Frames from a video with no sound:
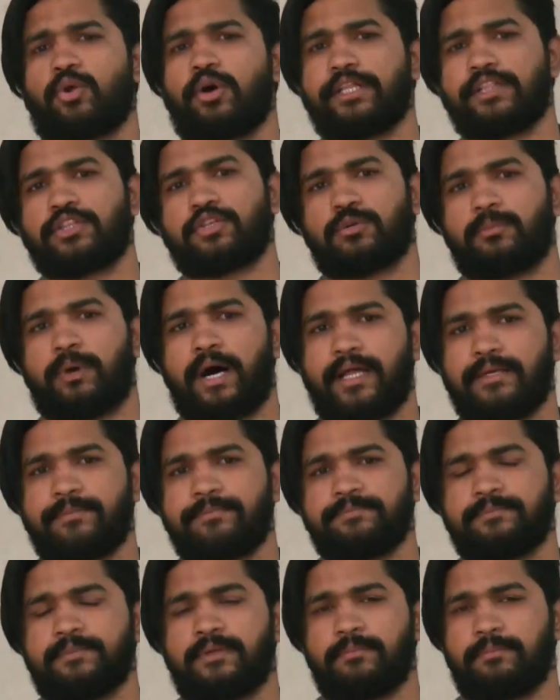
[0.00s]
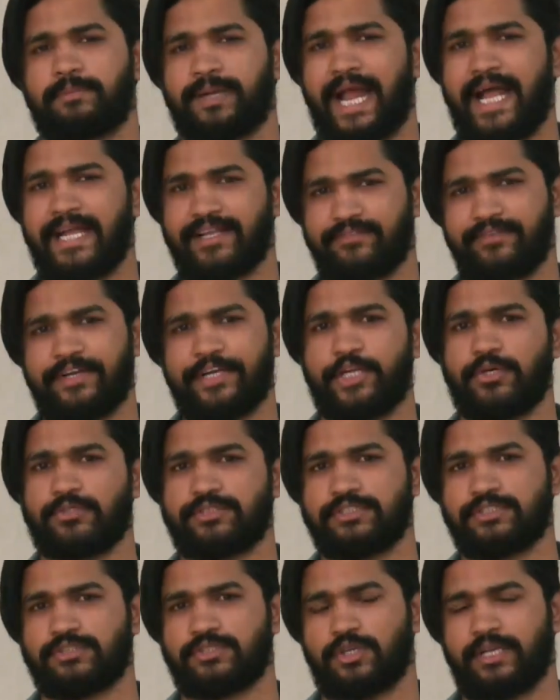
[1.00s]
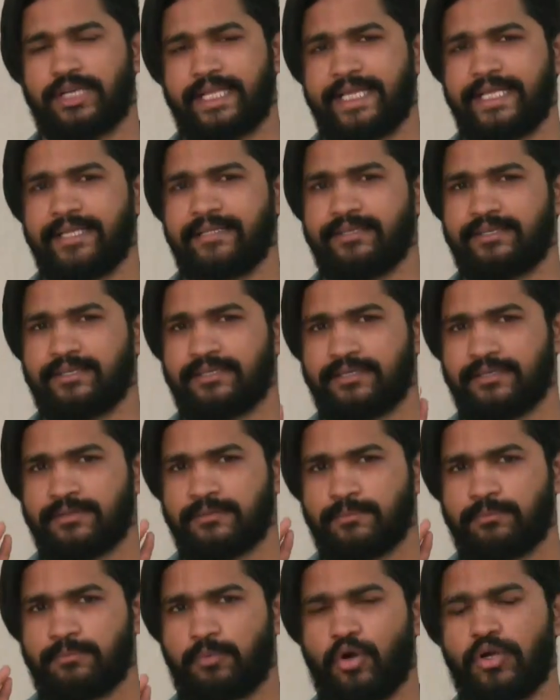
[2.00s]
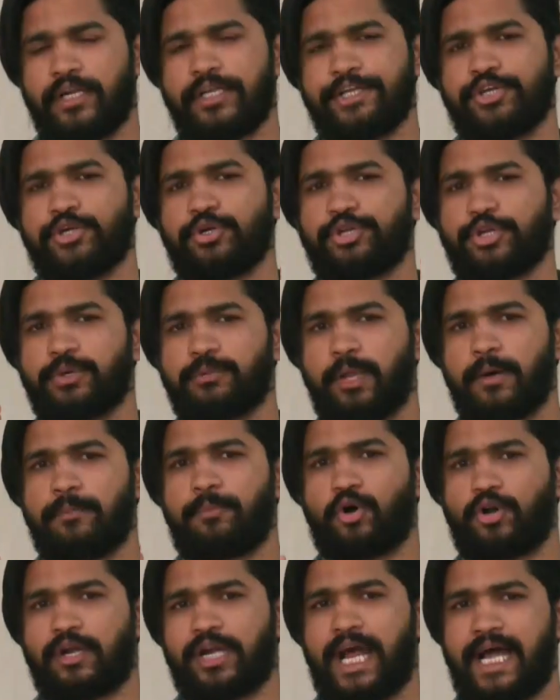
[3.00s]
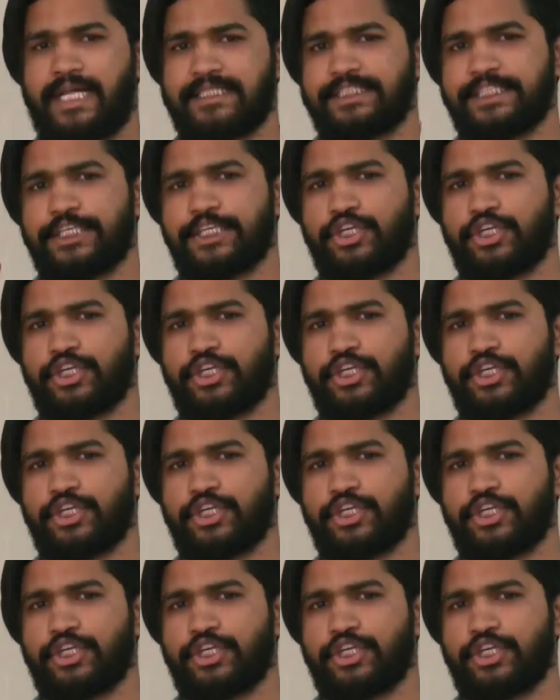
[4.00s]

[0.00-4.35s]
ரோஹித் குமார் ப்ராங்க் வீடியோஸ்னு சொல்லி போட்டு யூடியூப்பில் போடுற அஞ்சு